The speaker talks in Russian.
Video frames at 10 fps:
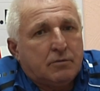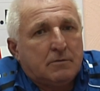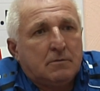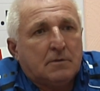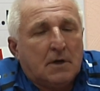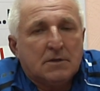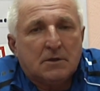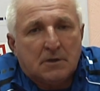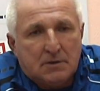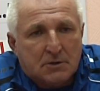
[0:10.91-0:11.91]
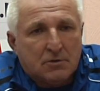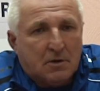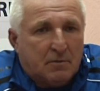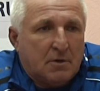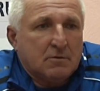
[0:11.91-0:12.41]
Ну, когда-то нашу
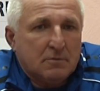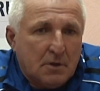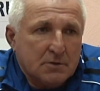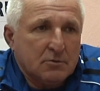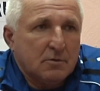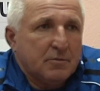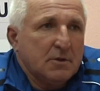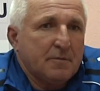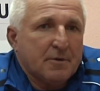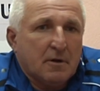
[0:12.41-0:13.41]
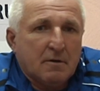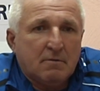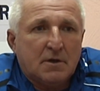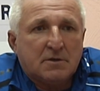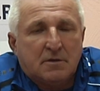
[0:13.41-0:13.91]
команду должно было
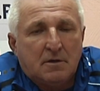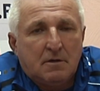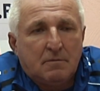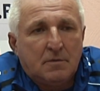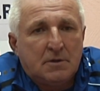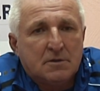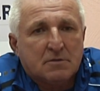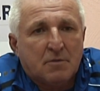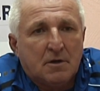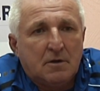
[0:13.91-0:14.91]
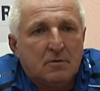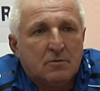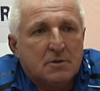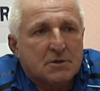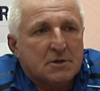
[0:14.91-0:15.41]
прорвать. Мы не смогли
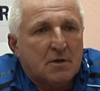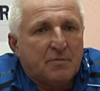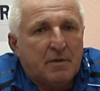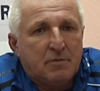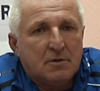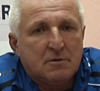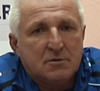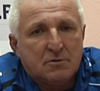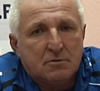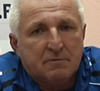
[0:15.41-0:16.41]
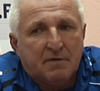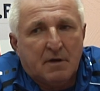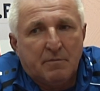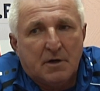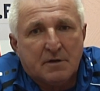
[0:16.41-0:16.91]
удержать победный счет в
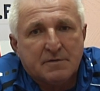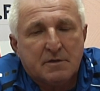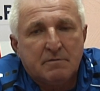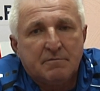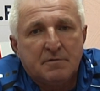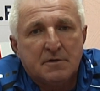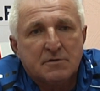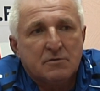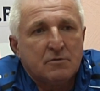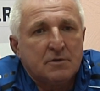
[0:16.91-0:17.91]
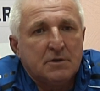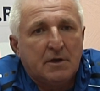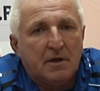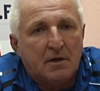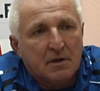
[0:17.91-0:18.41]
Хабаровске в выездной
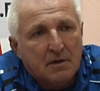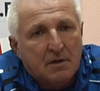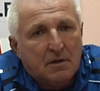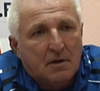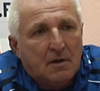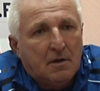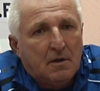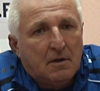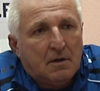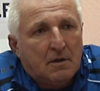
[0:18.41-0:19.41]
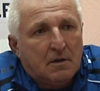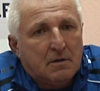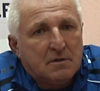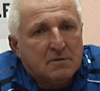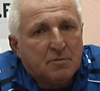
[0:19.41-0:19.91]
игре.
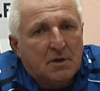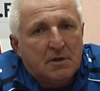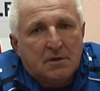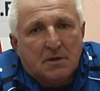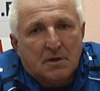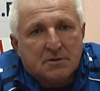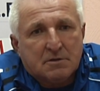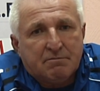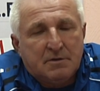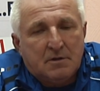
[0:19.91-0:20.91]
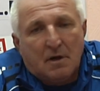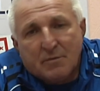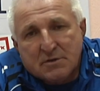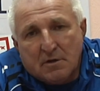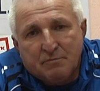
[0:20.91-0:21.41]
Не смогли также в
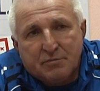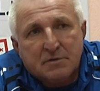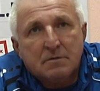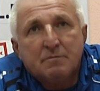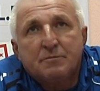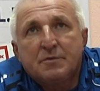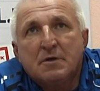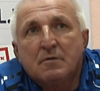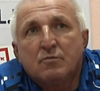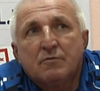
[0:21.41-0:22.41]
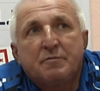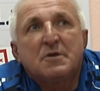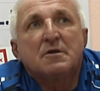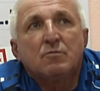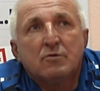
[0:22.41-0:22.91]
Динамо Сан в
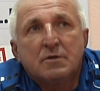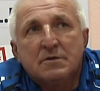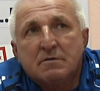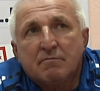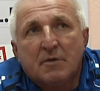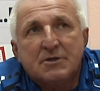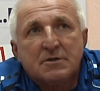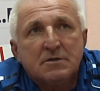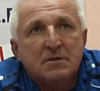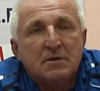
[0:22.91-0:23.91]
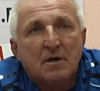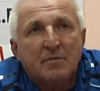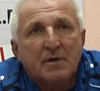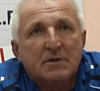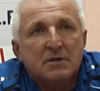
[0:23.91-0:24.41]
Петербурге в матче с
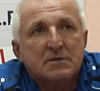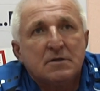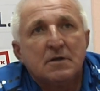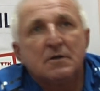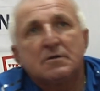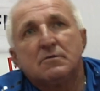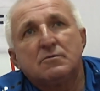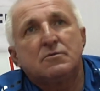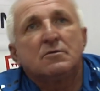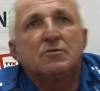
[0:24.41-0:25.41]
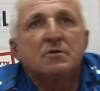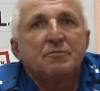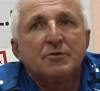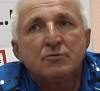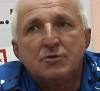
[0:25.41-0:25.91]
Динамо это сделать. Но
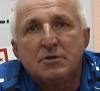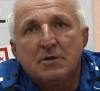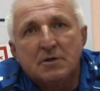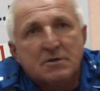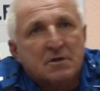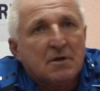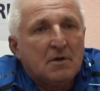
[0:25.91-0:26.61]
сегодня получилось.